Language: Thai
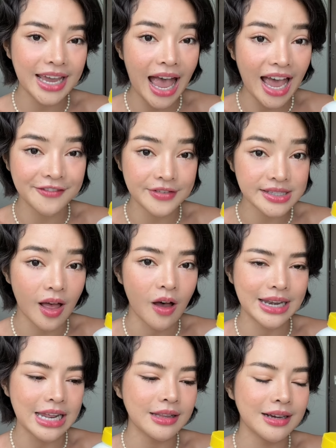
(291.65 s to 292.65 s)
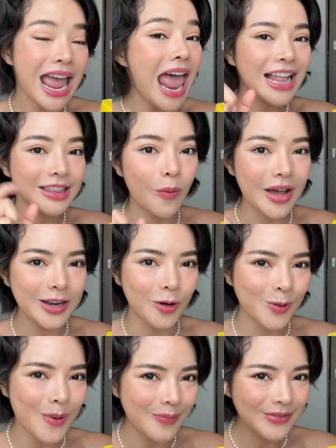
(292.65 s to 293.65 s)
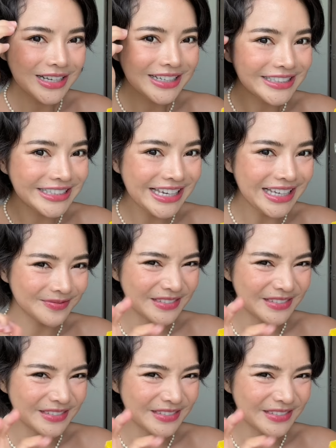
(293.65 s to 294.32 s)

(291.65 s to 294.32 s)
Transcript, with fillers: ไฮฟิตออยนิดนึง แต่ว่าเดี๋ยวแบบ เฮ้ย